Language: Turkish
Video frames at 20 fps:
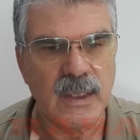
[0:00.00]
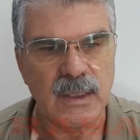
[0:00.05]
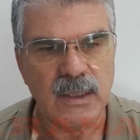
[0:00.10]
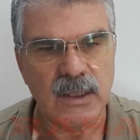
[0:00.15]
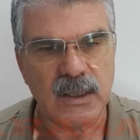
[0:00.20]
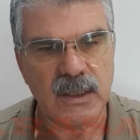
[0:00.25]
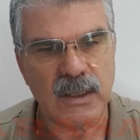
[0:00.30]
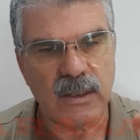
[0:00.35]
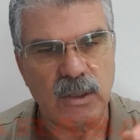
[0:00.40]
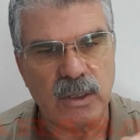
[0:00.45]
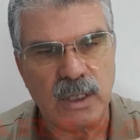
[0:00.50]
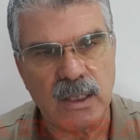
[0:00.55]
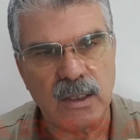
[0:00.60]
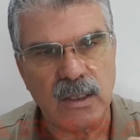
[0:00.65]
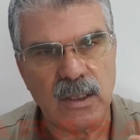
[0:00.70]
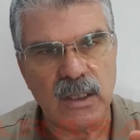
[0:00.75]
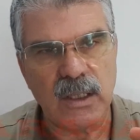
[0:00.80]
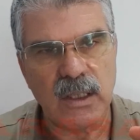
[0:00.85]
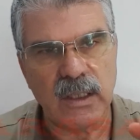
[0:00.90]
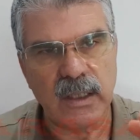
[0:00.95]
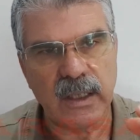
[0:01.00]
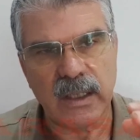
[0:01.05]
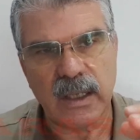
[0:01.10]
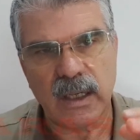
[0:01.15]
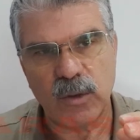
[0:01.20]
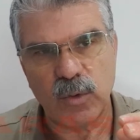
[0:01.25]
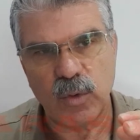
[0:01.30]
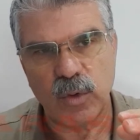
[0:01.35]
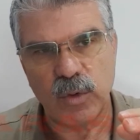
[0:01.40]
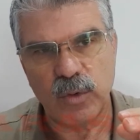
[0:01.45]
Şimdi zeytinyağı
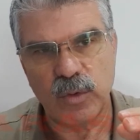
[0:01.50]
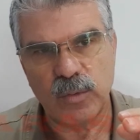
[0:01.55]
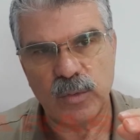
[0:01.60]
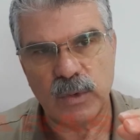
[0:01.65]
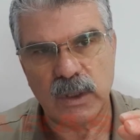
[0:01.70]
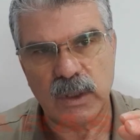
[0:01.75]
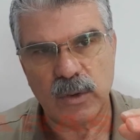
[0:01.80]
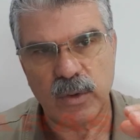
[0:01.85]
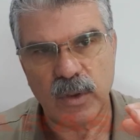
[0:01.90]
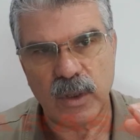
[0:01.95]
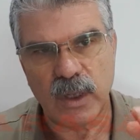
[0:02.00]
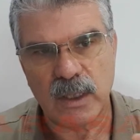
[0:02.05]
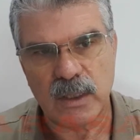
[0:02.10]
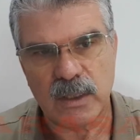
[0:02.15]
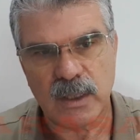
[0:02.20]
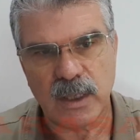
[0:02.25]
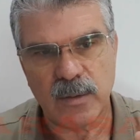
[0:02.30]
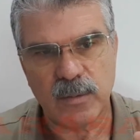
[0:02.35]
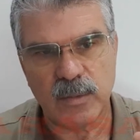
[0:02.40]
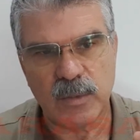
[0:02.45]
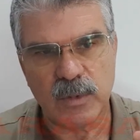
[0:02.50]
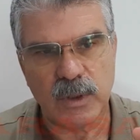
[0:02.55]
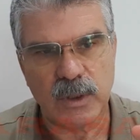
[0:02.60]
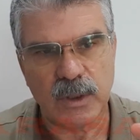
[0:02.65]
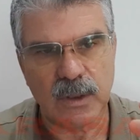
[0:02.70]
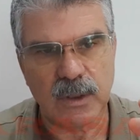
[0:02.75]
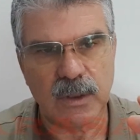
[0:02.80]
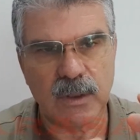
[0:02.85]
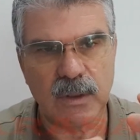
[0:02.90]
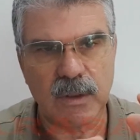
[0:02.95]
neden koyduğumu da söylersem
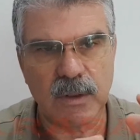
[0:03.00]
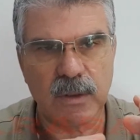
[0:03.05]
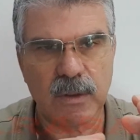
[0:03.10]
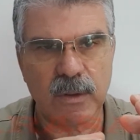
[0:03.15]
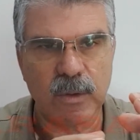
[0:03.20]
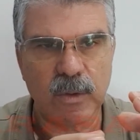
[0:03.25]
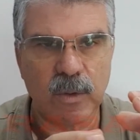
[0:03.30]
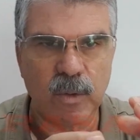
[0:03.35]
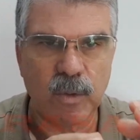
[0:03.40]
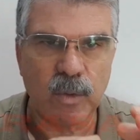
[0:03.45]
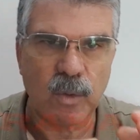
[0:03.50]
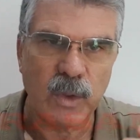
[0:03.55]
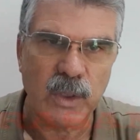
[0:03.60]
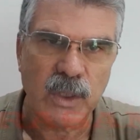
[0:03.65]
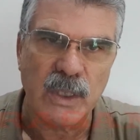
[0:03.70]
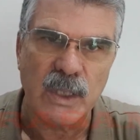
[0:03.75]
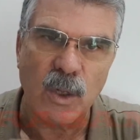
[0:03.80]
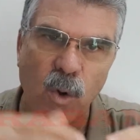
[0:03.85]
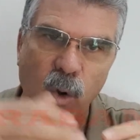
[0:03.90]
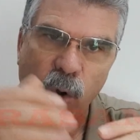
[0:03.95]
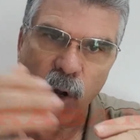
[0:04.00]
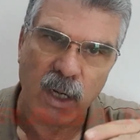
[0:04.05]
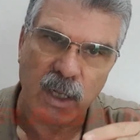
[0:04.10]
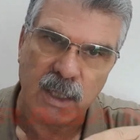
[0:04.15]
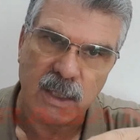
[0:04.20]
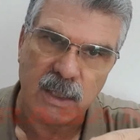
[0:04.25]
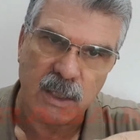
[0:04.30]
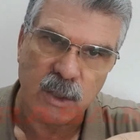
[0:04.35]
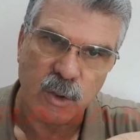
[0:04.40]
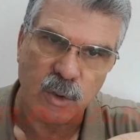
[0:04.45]
e, yine o
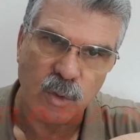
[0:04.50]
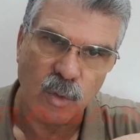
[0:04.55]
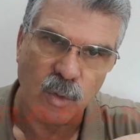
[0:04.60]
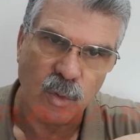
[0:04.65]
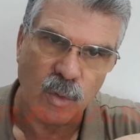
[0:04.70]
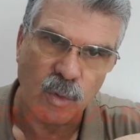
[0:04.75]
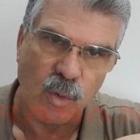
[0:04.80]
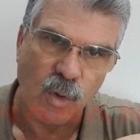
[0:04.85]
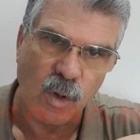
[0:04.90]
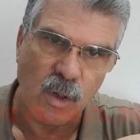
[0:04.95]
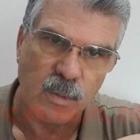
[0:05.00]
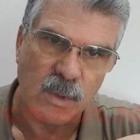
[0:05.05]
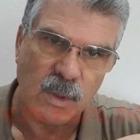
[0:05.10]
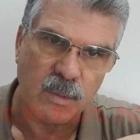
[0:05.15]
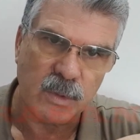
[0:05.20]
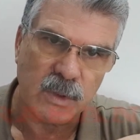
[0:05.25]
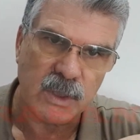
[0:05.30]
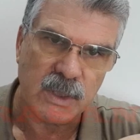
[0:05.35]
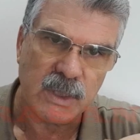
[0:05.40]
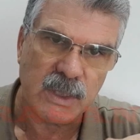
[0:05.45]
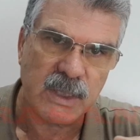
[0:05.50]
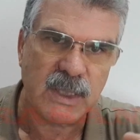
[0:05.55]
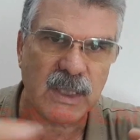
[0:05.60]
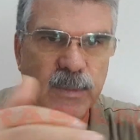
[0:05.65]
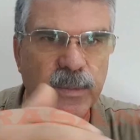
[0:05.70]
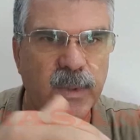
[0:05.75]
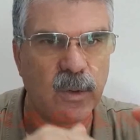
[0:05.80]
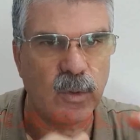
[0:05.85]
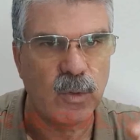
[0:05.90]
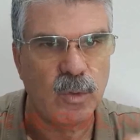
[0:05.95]
arkadaş onu koymamış
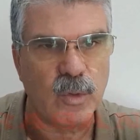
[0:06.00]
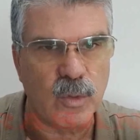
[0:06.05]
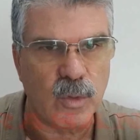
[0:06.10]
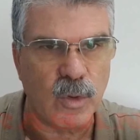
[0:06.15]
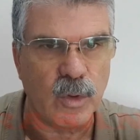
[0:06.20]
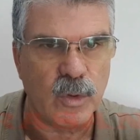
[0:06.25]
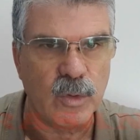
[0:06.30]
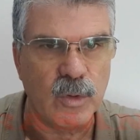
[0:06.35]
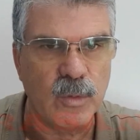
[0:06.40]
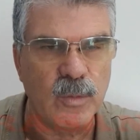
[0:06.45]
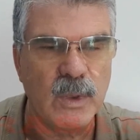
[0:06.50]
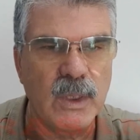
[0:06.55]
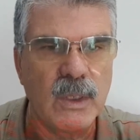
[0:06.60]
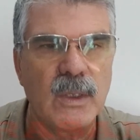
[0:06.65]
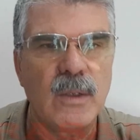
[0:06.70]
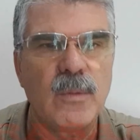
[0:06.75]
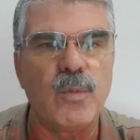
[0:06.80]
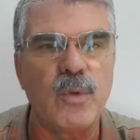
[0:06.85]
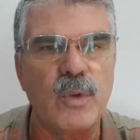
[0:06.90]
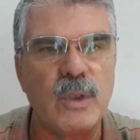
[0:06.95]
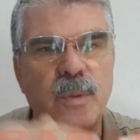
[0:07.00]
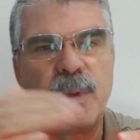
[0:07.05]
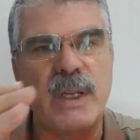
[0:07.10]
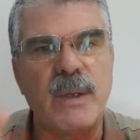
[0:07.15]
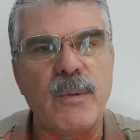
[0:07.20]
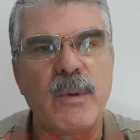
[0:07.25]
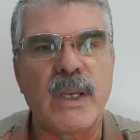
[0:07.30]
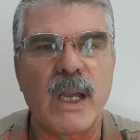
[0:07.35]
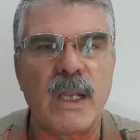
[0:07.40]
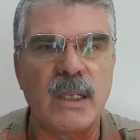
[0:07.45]
yine ben onu koydum. Bu da
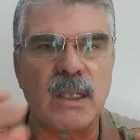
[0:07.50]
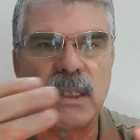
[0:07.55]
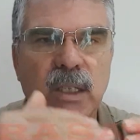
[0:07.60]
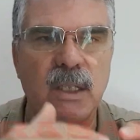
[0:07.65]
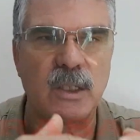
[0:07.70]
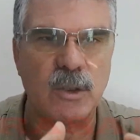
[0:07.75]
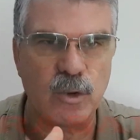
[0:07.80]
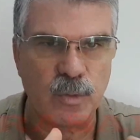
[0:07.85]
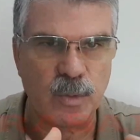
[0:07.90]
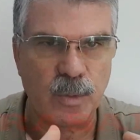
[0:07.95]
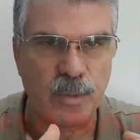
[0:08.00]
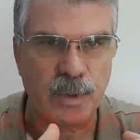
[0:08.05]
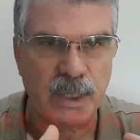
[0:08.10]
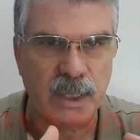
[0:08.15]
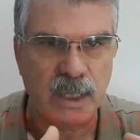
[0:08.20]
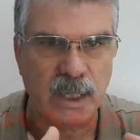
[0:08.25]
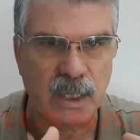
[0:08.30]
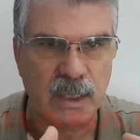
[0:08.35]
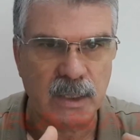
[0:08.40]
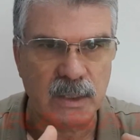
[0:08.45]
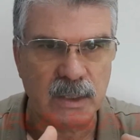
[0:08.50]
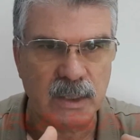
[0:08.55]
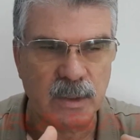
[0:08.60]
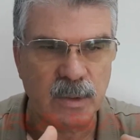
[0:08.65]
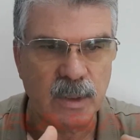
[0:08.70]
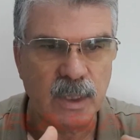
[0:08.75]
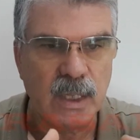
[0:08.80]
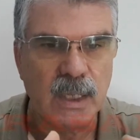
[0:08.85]
benim kendi tecrübeme yine şey.